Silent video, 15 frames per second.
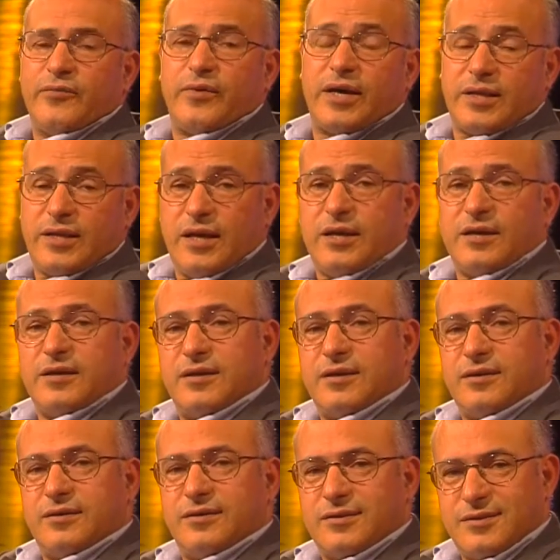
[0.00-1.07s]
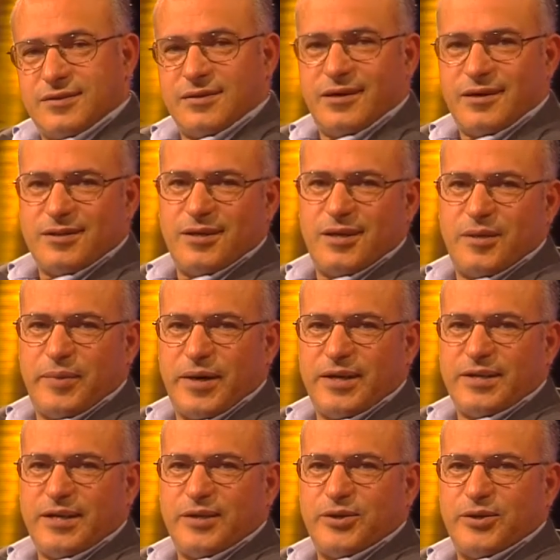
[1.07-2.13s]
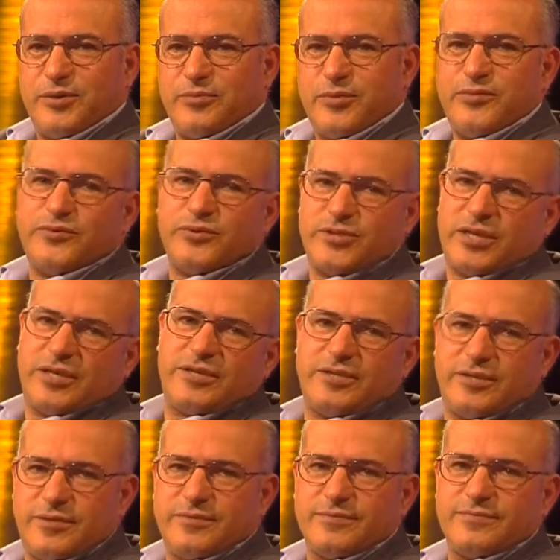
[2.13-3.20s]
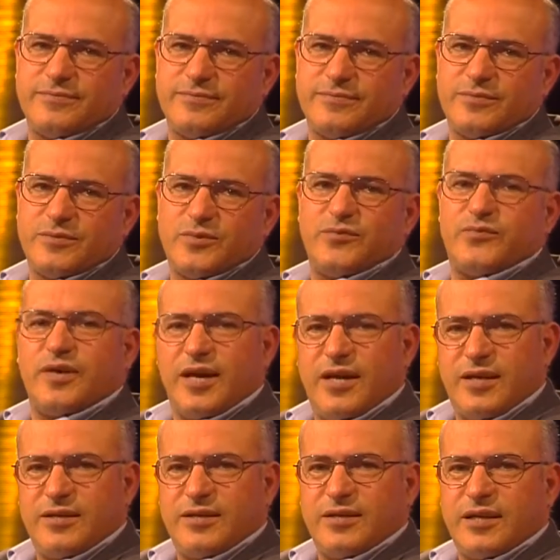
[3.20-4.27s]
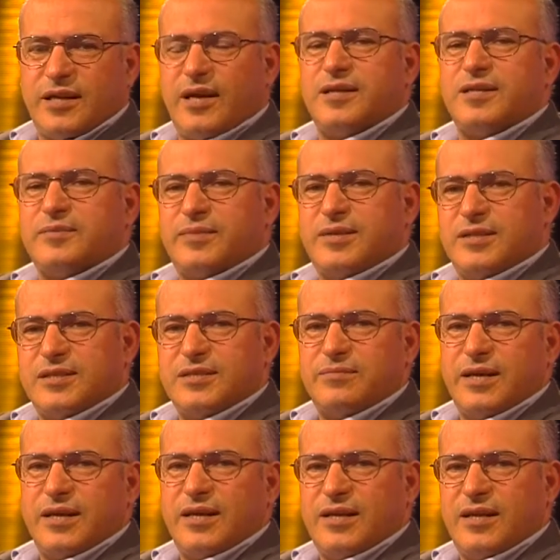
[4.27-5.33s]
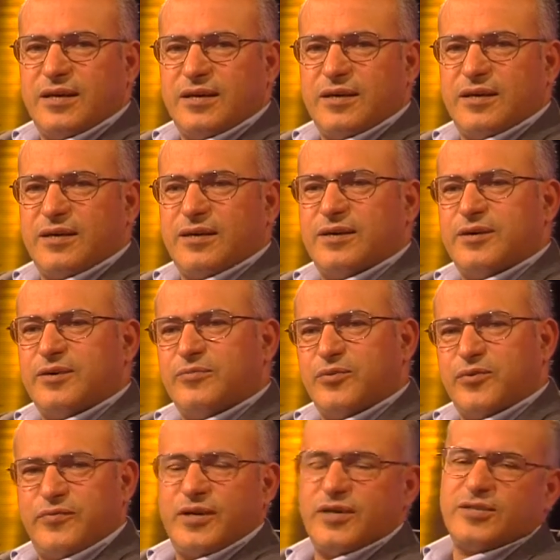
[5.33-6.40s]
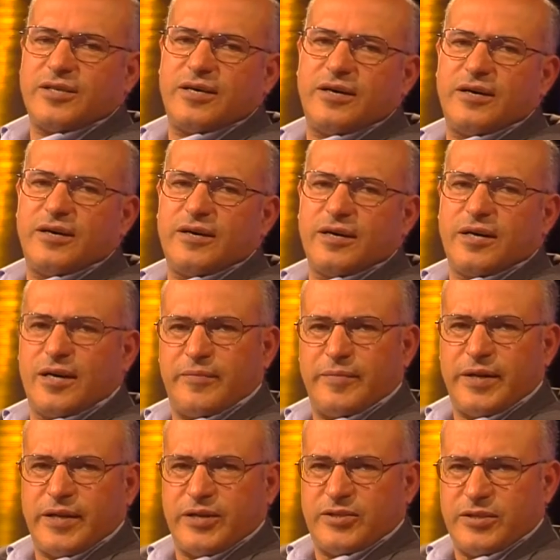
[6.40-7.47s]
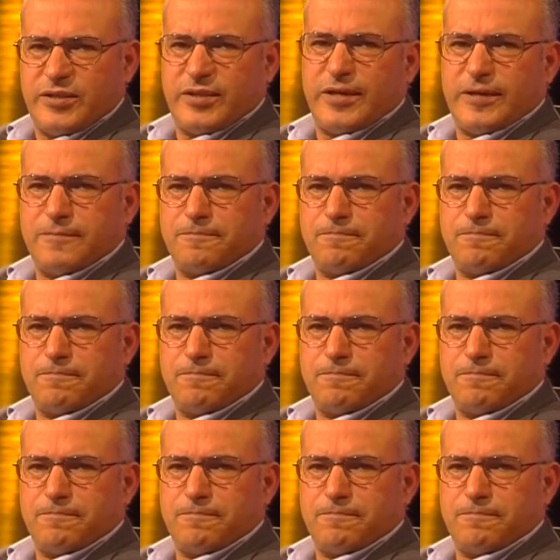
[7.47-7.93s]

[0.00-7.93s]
فأثناء زيارتي البيت عندهم فوجئت فعلا كانت بالنسبة إلي مفاجأة كبيرة جدا